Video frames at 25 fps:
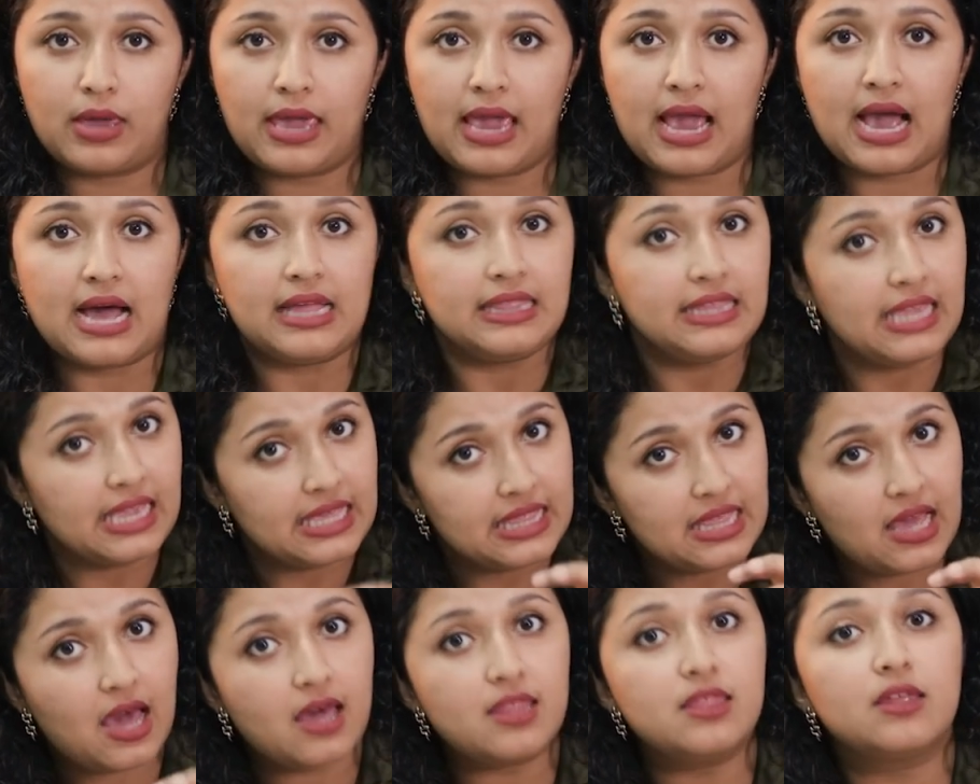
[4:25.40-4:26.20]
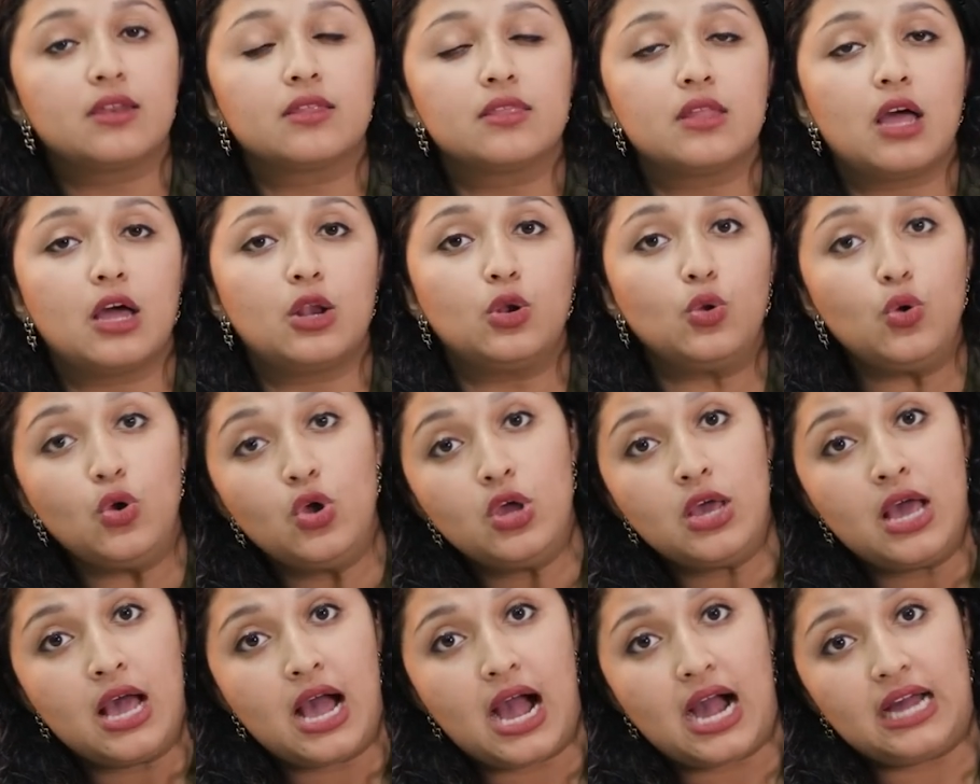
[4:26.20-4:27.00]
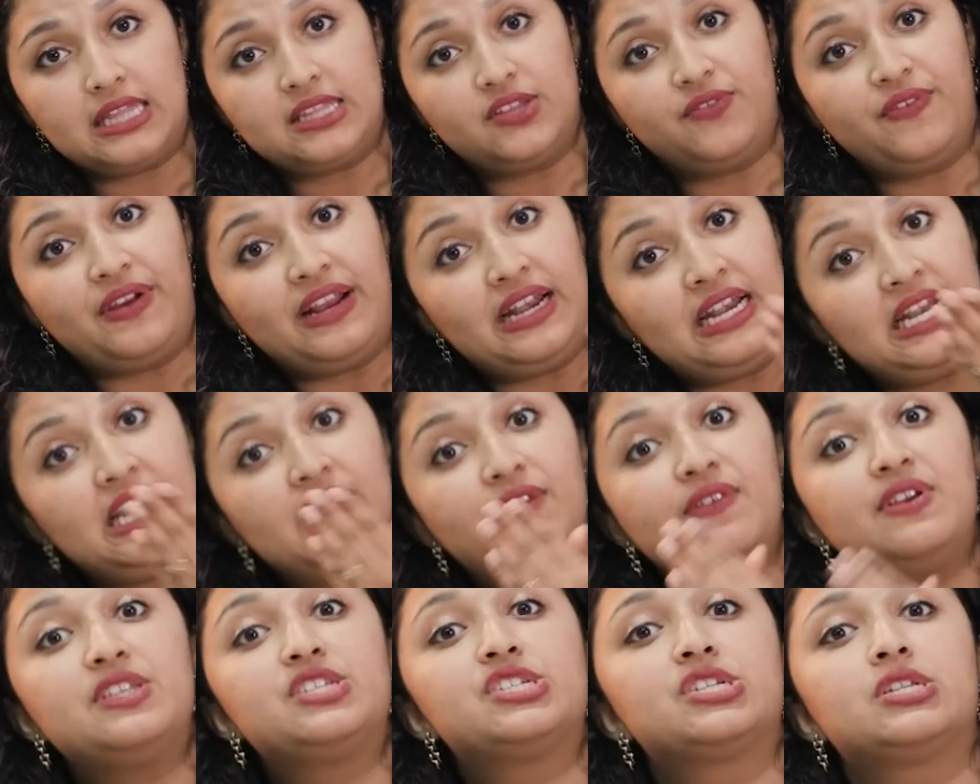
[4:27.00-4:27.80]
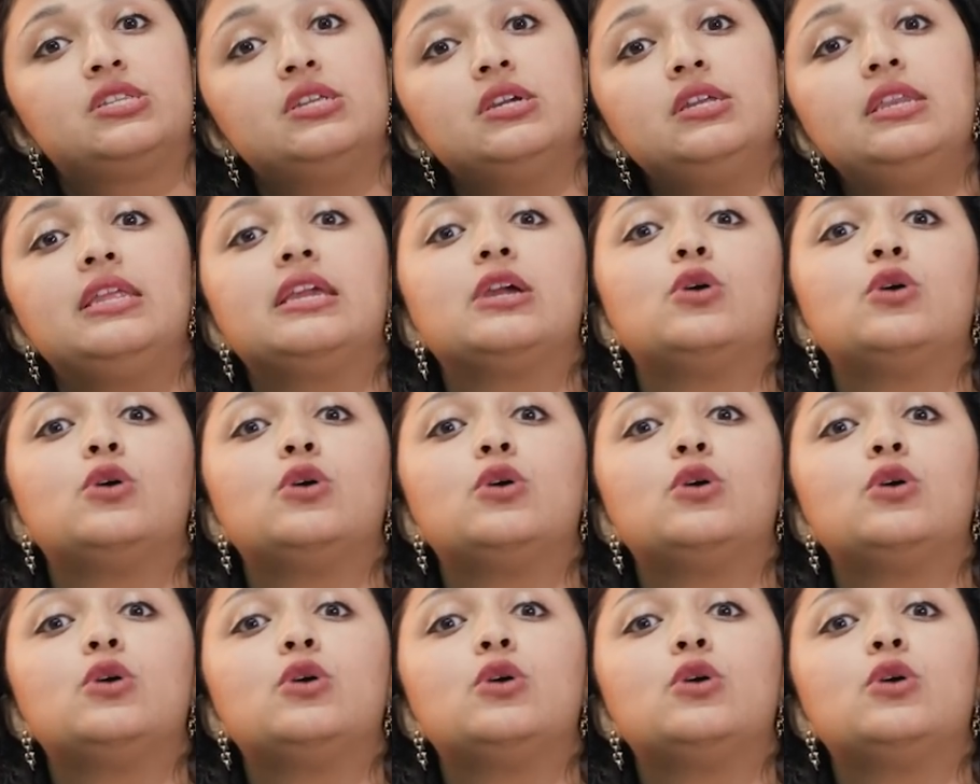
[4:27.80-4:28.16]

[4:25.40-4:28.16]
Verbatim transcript: ஓகே அது எதாவது இருந்தாலும் அதை வெளில வச்சுட்டு